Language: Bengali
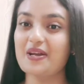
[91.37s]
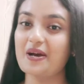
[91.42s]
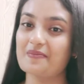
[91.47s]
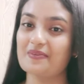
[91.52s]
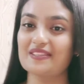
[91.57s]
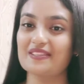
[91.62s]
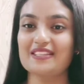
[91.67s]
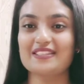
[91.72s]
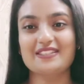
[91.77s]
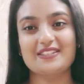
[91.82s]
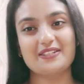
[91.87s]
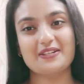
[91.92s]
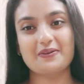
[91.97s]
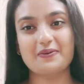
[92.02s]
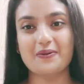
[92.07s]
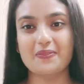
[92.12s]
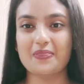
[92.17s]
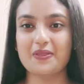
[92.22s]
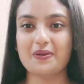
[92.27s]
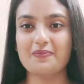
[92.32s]
আমাদের যেটা
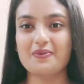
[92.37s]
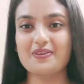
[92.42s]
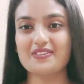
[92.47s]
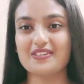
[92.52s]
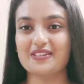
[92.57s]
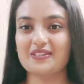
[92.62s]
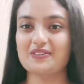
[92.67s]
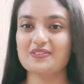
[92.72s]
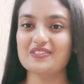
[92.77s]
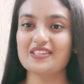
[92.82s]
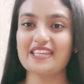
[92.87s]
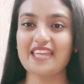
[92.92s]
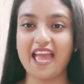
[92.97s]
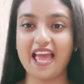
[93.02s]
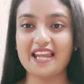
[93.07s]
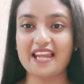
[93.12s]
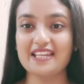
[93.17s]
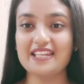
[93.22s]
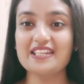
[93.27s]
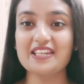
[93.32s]
করতে হবে সেটা হচ্ছে
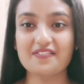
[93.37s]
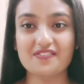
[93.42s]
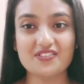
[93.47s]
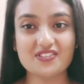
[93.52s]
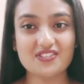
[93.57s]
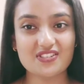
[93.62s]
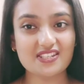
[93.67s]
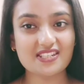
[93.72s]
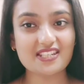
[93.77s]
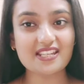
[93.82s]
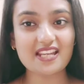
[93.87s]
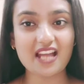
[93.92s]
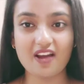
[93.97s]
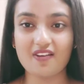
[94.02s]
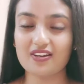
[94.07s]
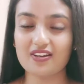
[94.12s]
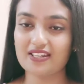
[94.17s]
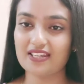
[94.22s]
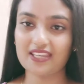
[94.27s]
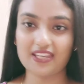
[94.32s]
ক্যালোরি ডেফিসিয়েটে
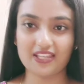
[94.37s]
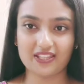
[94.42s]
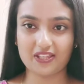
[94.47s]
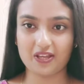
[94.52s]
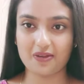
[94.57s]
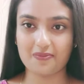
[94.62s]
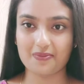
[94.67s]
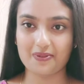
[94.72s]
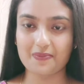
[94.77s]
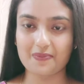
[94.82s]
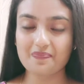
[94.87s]
খাওয়ারটা খেতে হবে